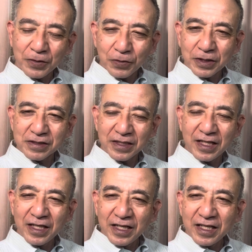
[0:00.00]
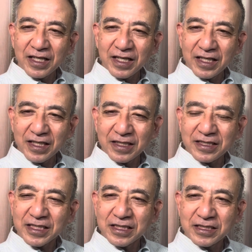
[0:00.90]
更ですね、2、
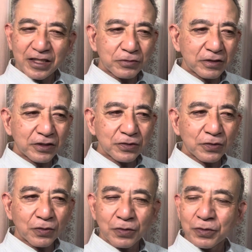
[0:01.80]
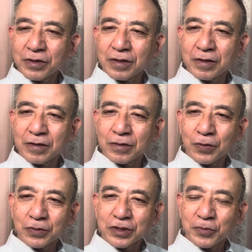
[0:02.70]
3日で9を
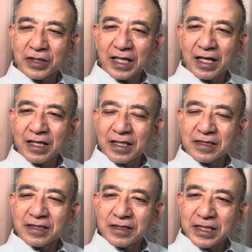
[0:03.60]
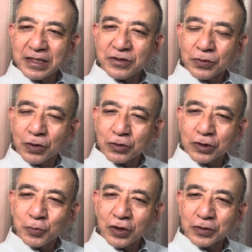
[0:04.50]
取るつもりが、全土を取るつ
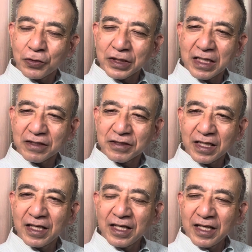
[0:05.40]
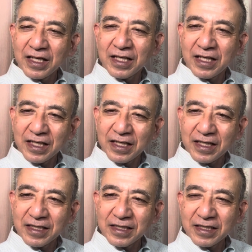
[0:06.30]
もりがそういかなくて、
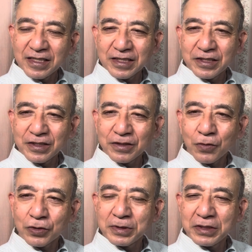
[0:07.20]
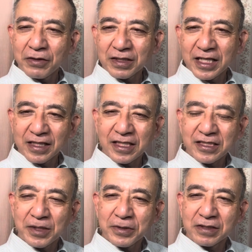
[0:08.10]
えー、北部では撤退し
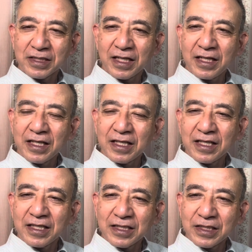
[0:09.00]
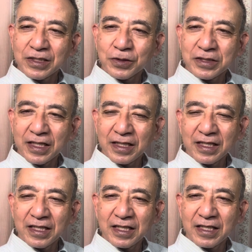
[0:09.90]
てますね。えー、そして、
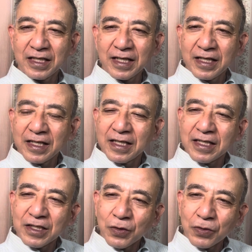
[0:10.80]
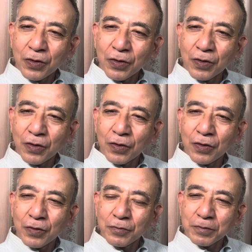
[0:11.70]
えー、こ
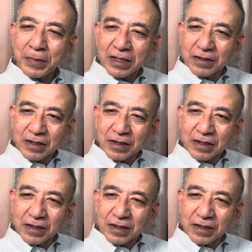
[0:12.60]
の、まあ、